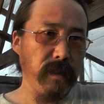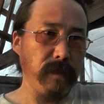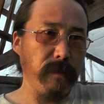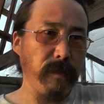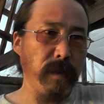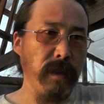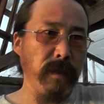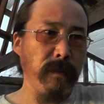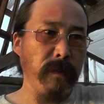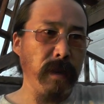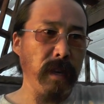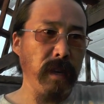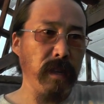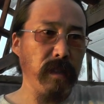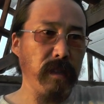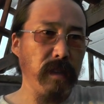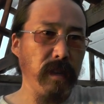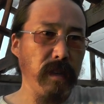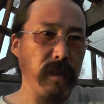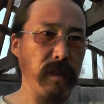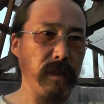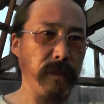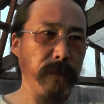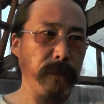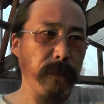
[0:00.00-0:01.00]

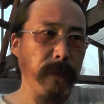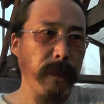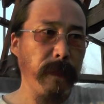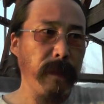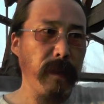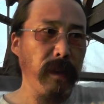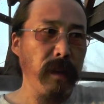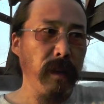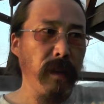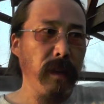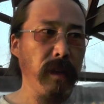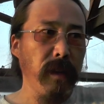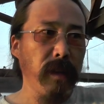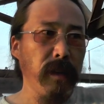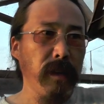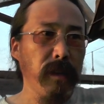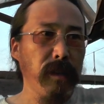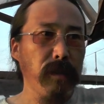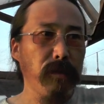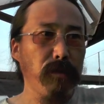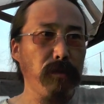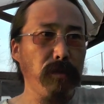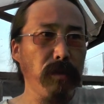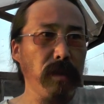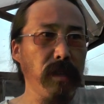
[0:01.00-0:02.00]
Понимаете?
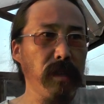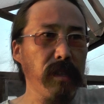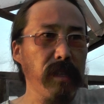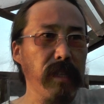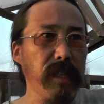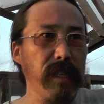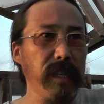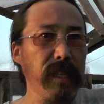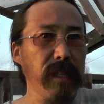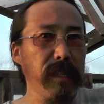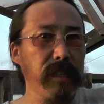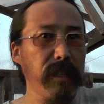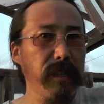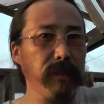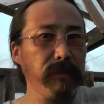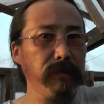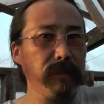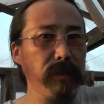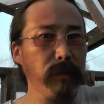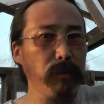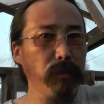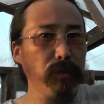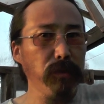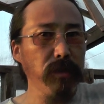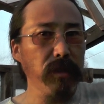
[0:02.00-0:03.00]
То есть, если
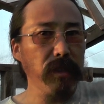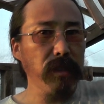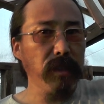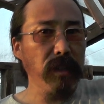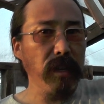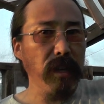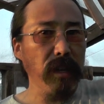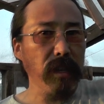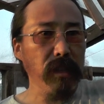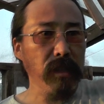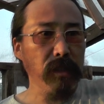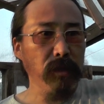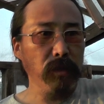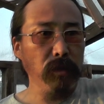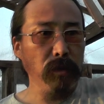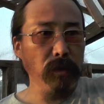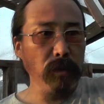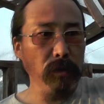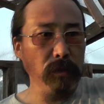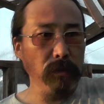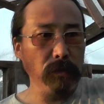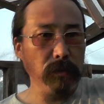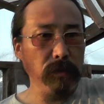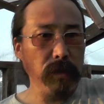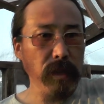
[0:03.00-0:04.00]
вы будете
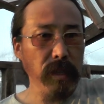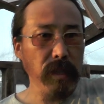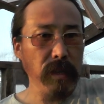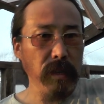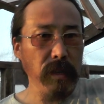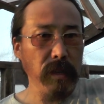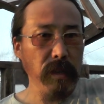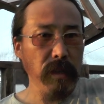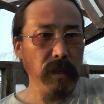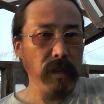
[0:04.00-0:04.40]
основывать